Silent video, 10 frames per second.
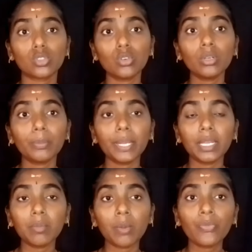సో
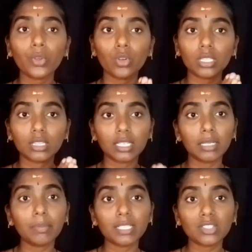మినిమం ఒక
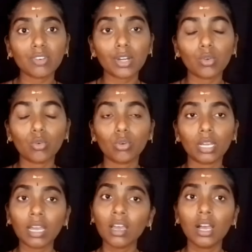త్రీ మంత్స్ వరకు
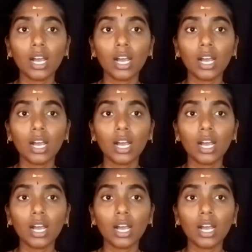కూడా